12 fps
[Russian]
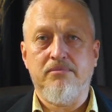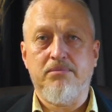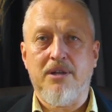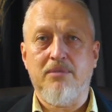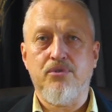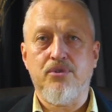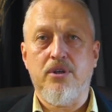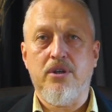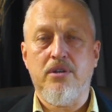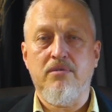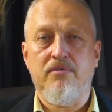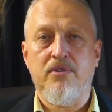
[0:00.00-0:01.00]
потому что
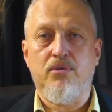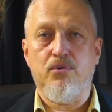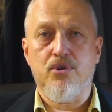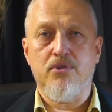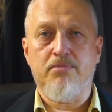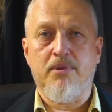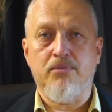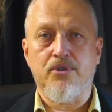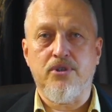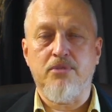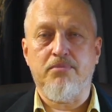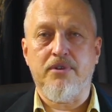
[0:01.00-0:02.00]
этим вы очень
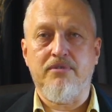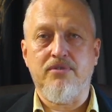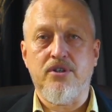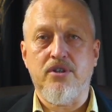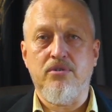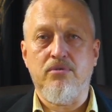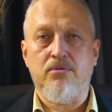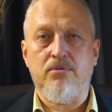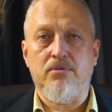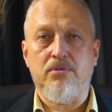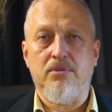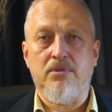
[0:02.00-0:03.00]
поможете продвижению
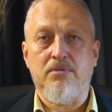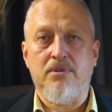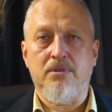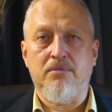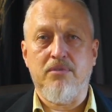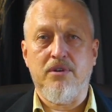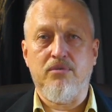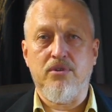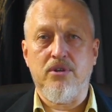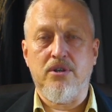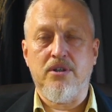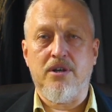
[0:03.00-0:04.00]
э, моего
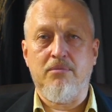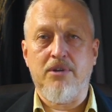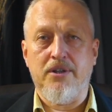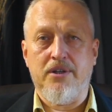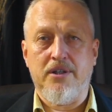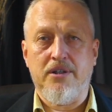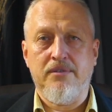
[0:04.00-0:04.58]
телеграм-канала.